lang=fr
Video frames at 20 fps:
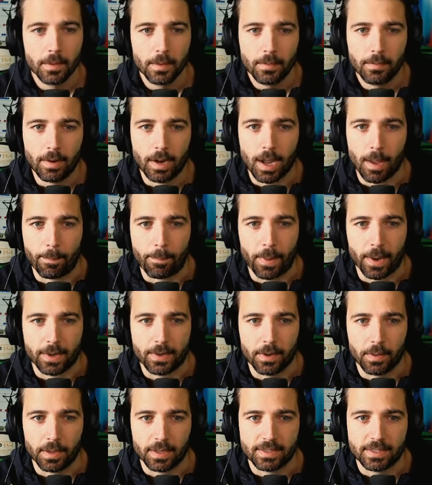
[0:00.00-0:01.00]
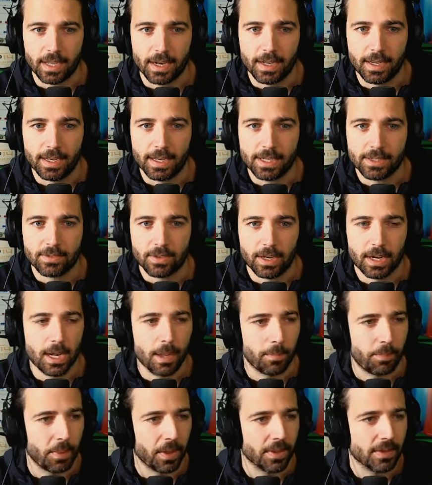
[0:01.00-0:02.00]
Voilà, parc commercial S, voilà, les
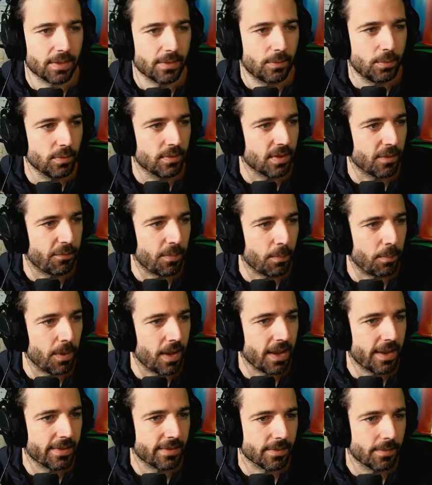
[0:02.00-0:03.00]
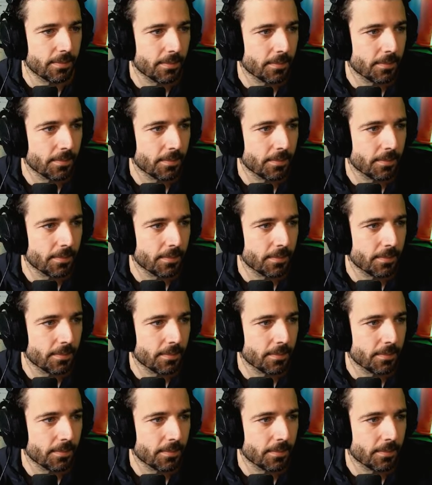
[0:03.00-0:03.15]
Pères des Sud, ça fait plaisir.